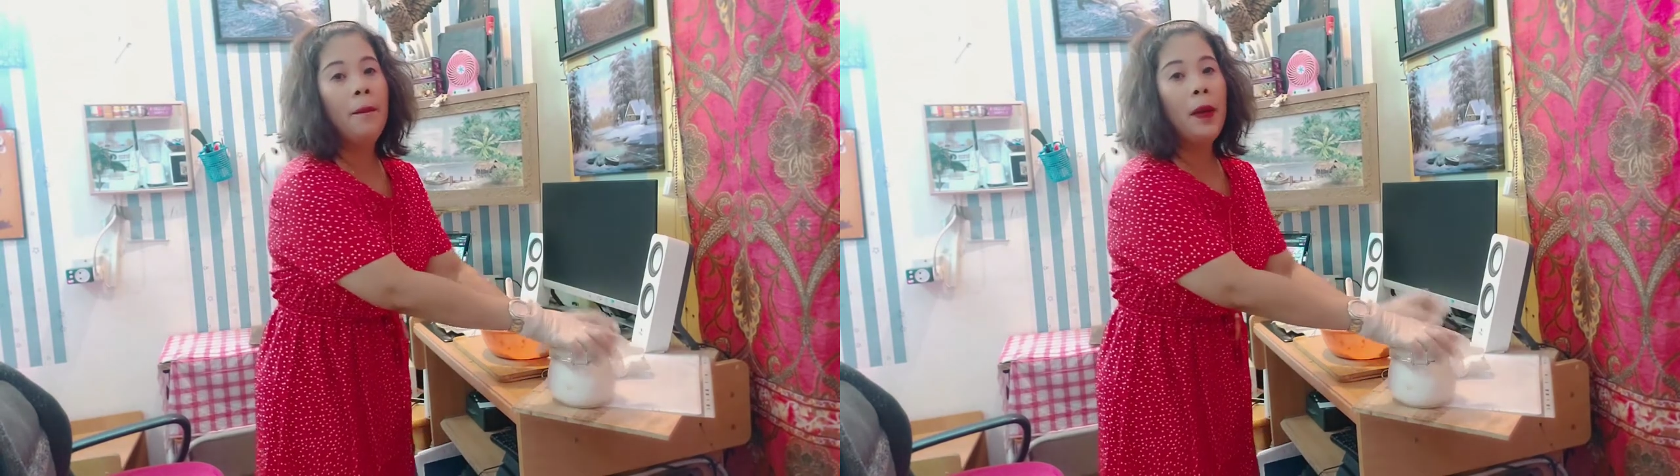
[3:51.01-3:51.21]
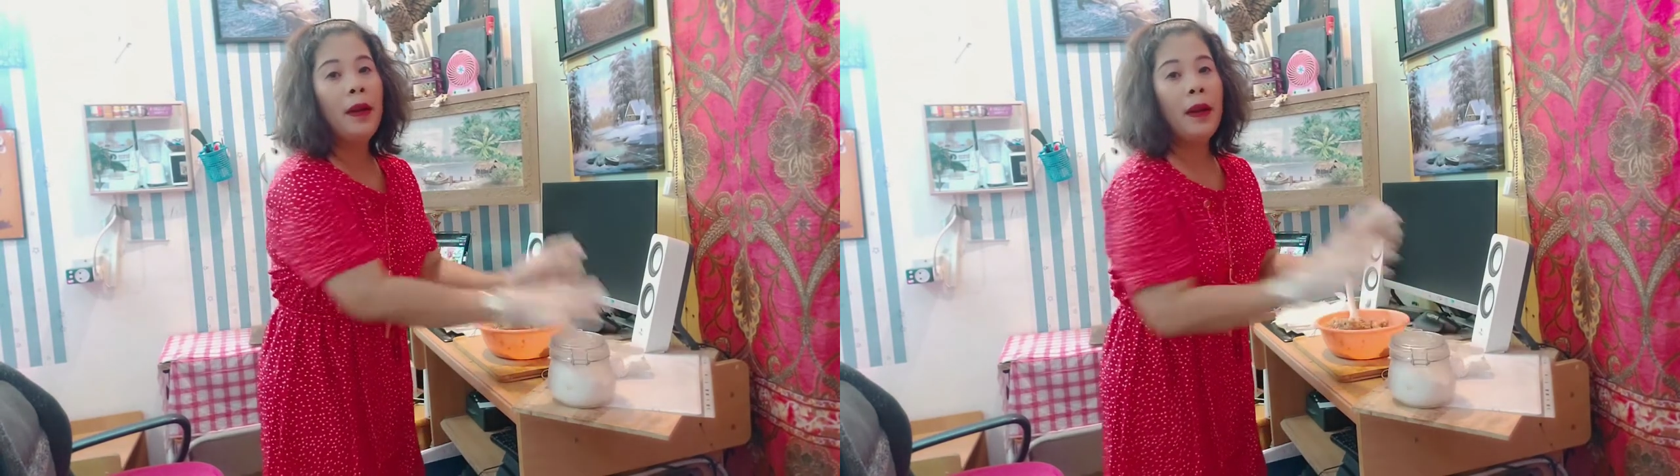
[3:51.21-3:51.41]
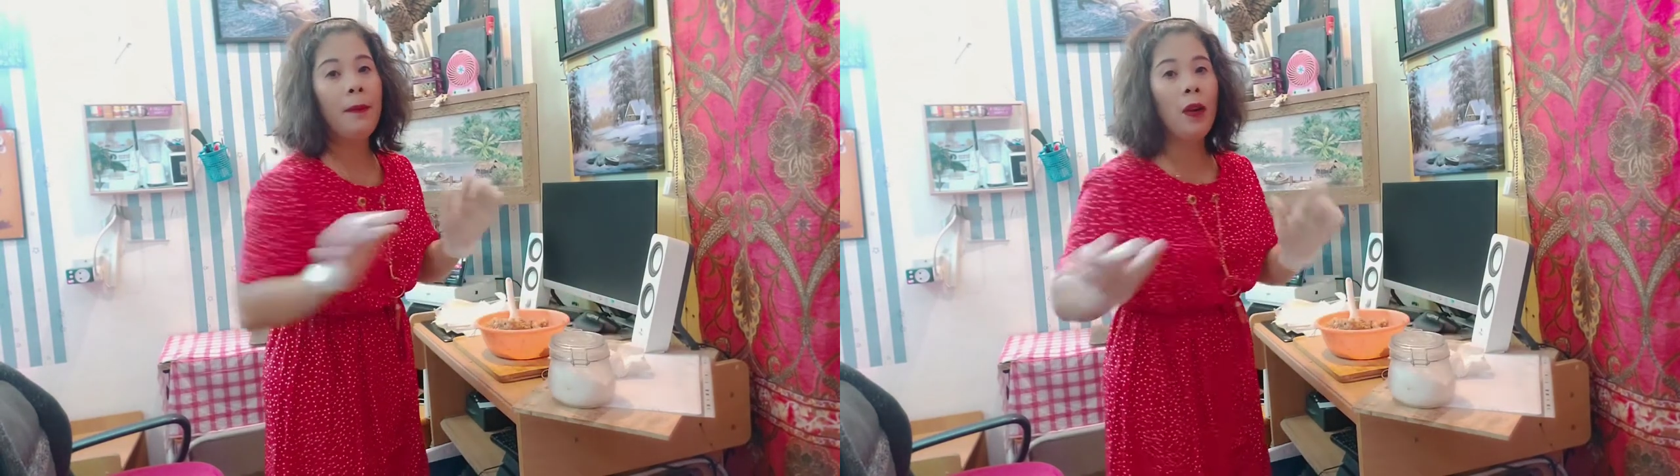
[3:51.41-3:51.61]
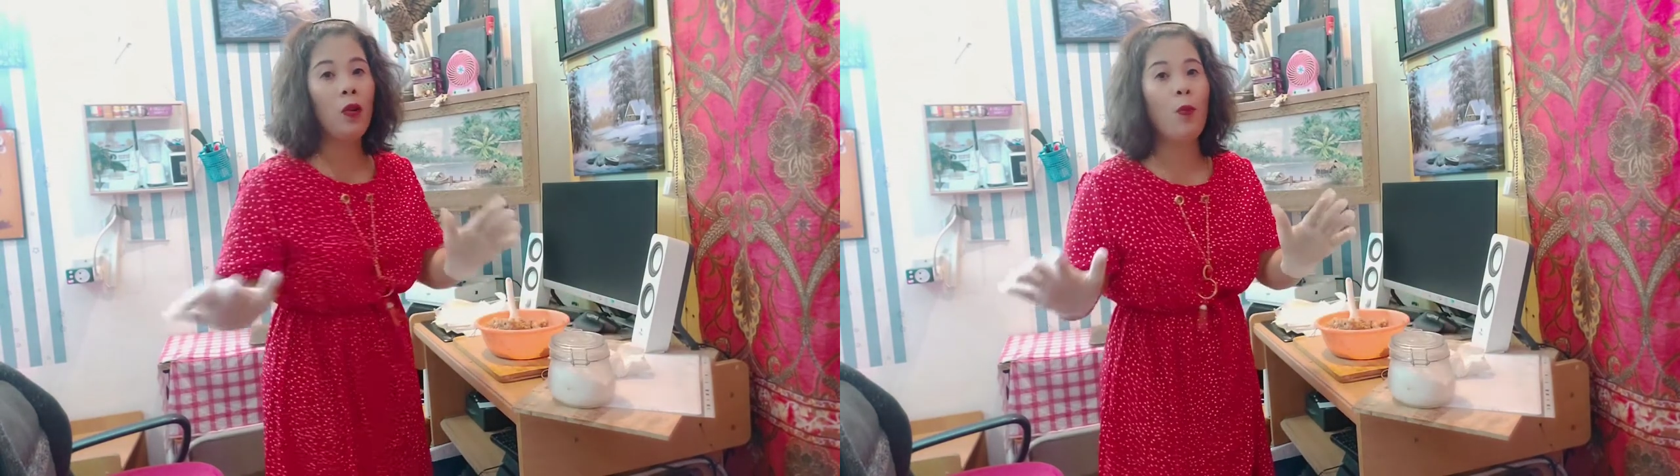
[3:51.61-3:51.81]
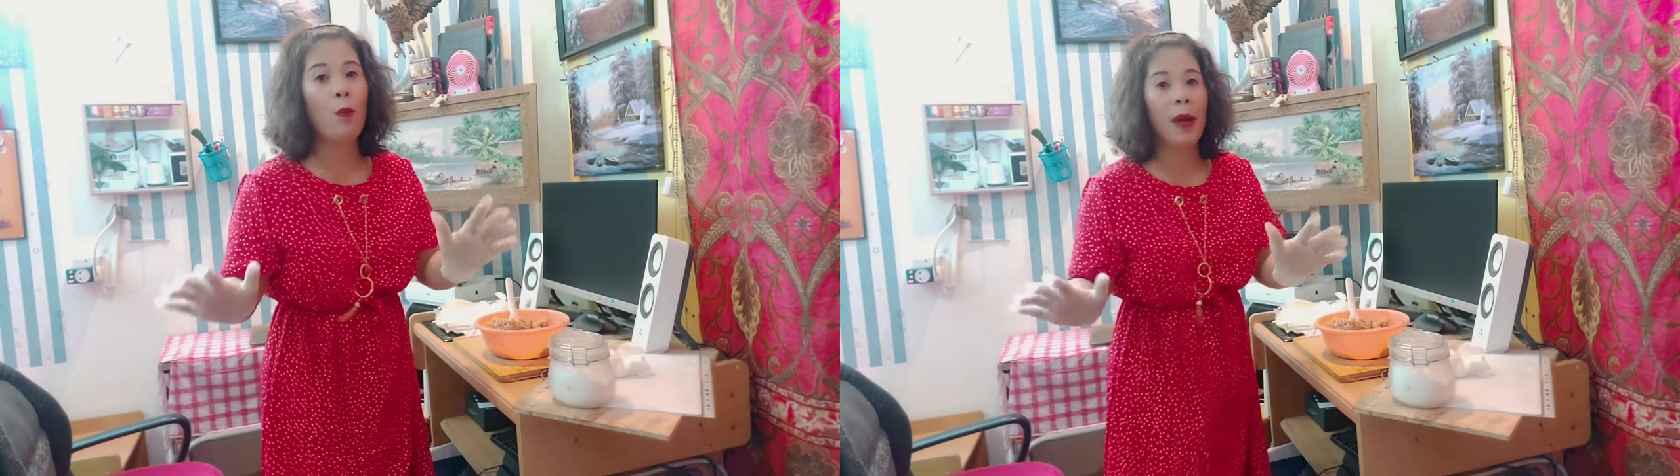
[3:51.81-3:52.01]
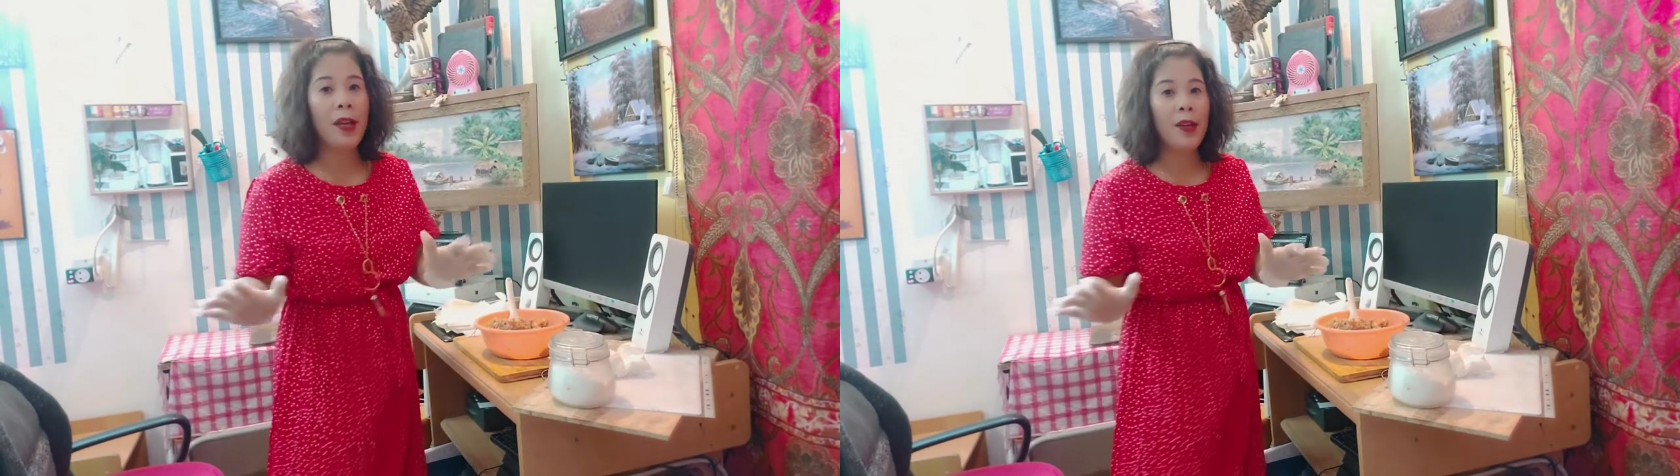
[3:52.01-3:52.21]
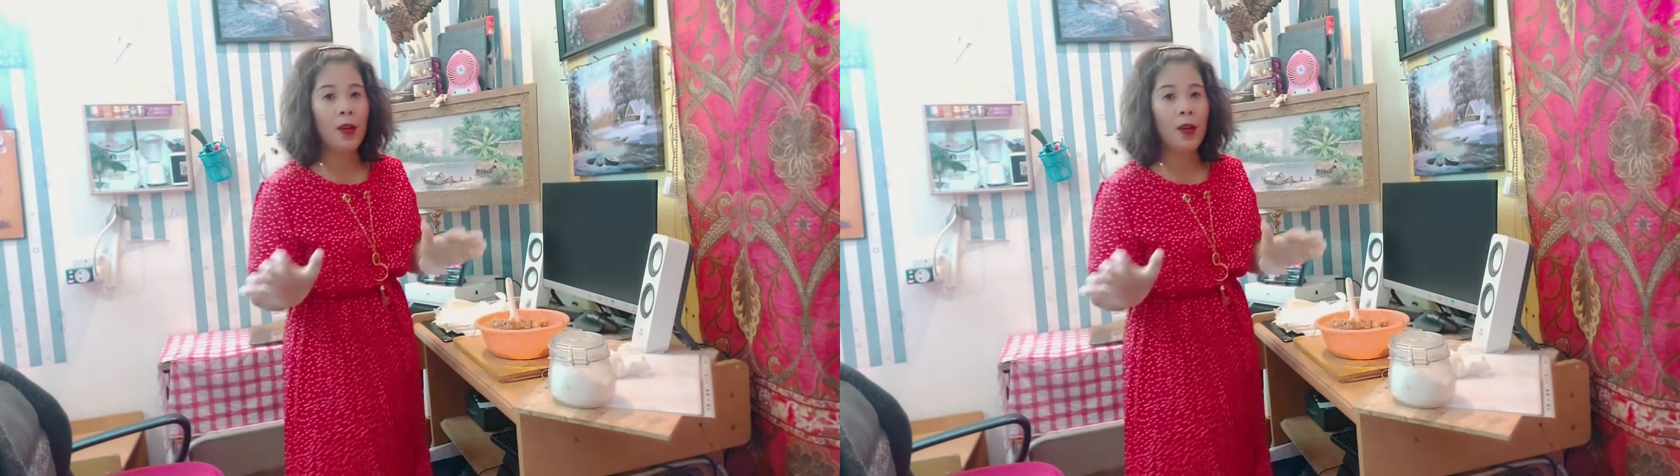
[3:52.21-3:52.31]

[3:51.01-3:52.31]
para mag-combine